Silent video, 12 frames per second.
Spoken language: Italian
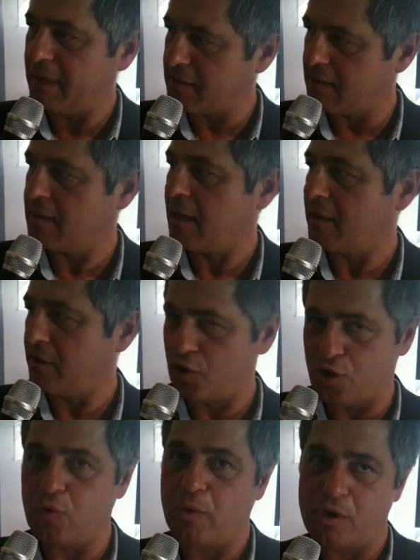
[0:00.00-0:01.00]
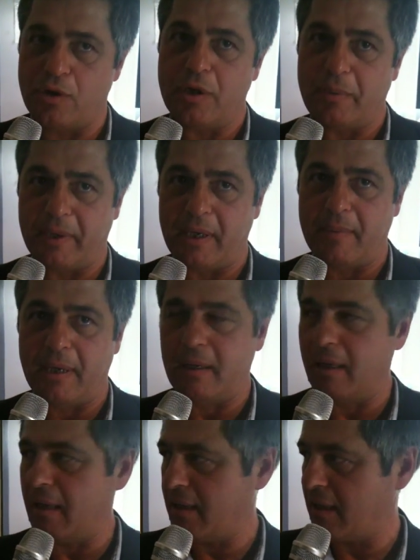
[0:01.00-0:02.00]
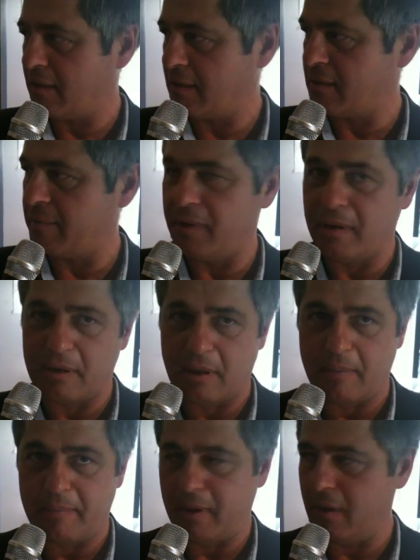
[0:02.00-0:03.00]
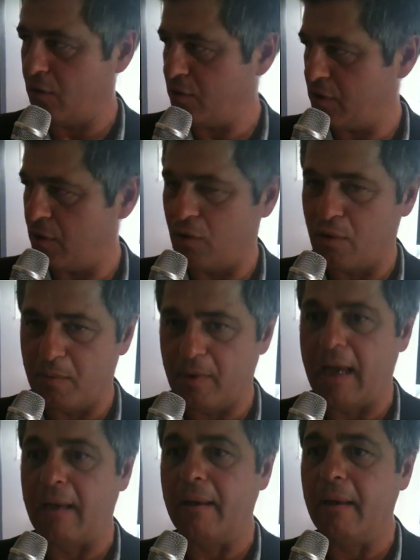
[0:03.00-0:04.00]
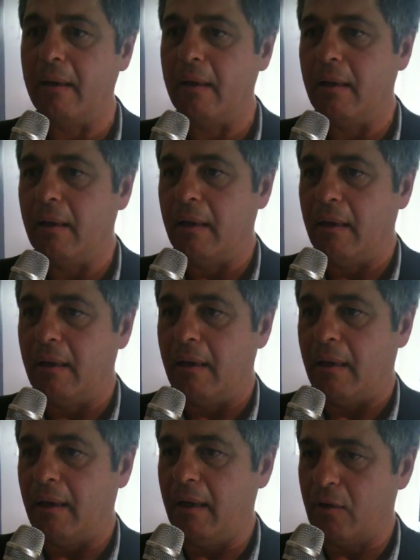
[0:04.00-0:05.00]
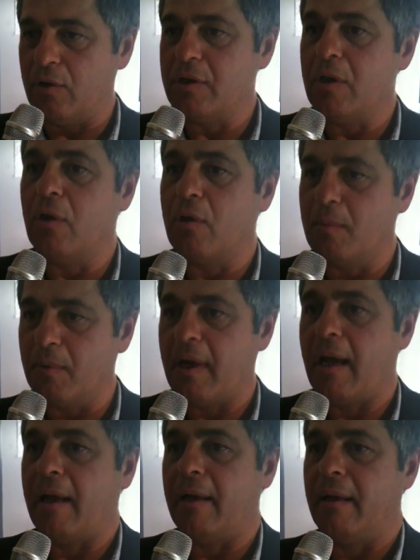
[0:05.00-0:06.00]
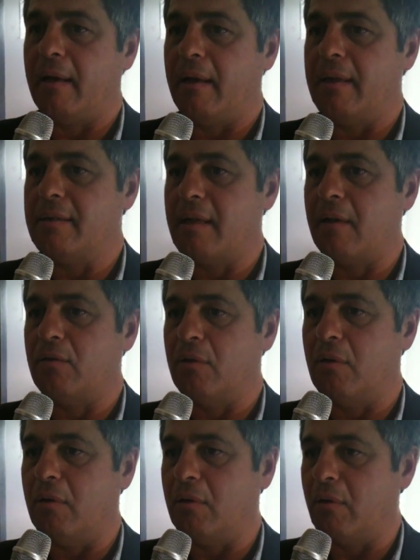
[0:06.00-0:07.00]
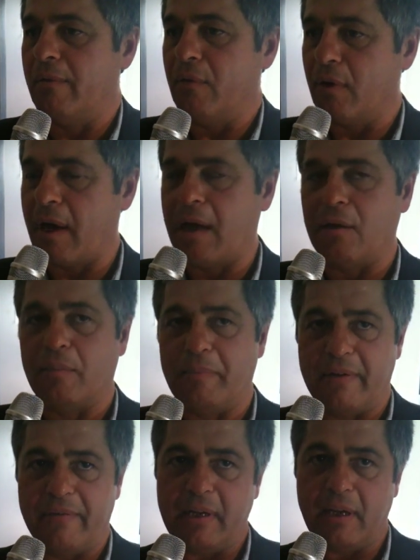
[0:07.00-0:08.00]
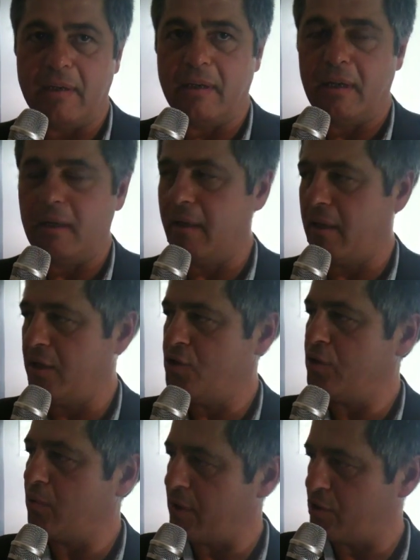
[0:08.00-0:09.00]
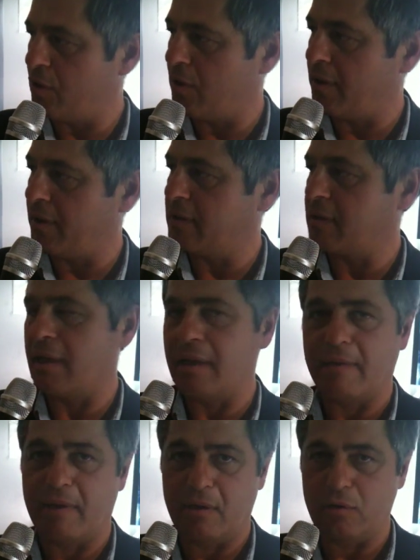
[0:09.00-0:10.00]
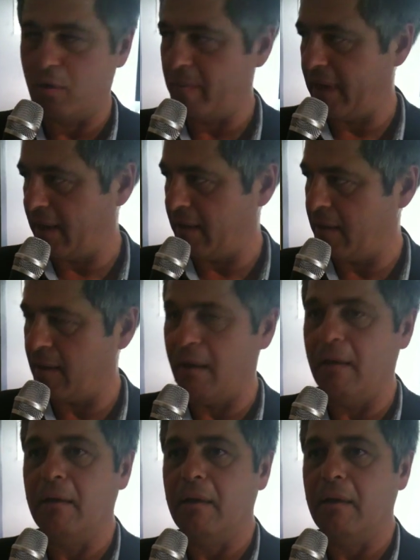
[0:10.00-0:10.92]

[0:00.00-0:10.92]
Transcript: presentate cinque giorni prima della data stabilita per il Consiglio Comunale. Il Consiglio Comunale è stato convocato per venerdì e i cinque giorni scadevano domenica.